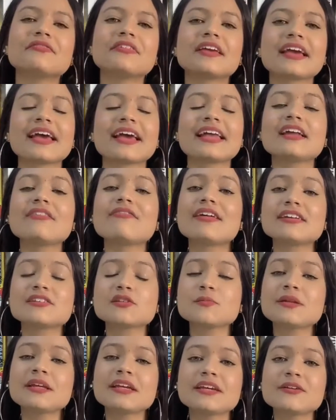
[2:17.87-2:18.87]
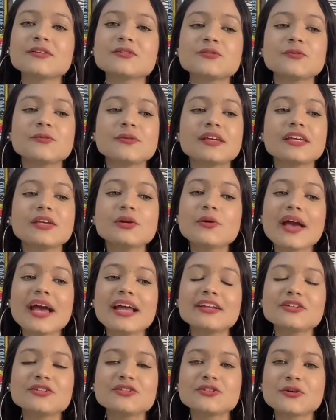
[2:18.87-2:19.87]
Ela fala sobre isso e o reality
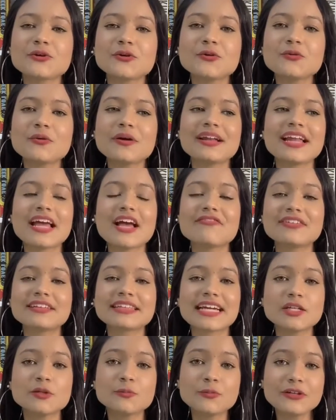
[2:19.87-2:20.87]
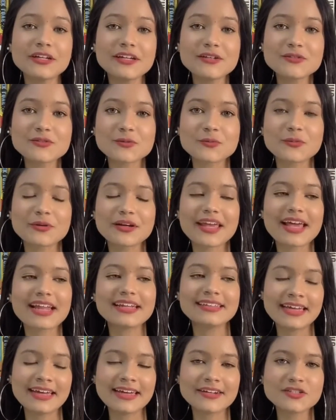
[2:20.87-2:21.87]
show ele é afetado por isso, porque ela tem
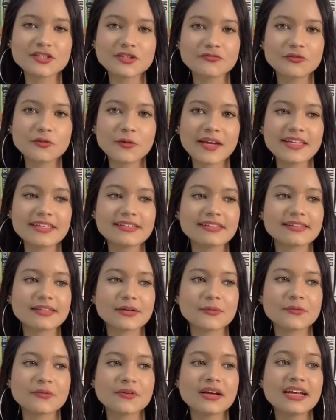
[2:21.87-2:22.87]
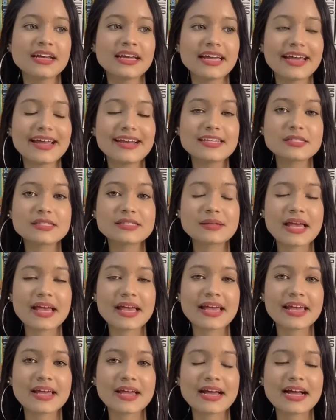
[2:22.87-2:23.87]
grande influência, então eles, é,
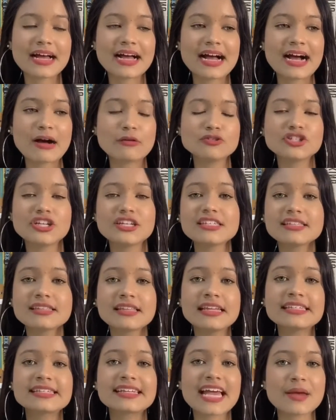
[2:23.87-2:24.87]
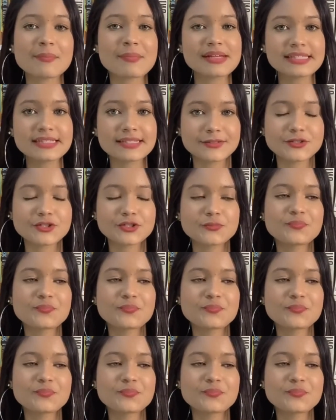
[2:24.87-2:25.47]
a audiência deles cai bastante.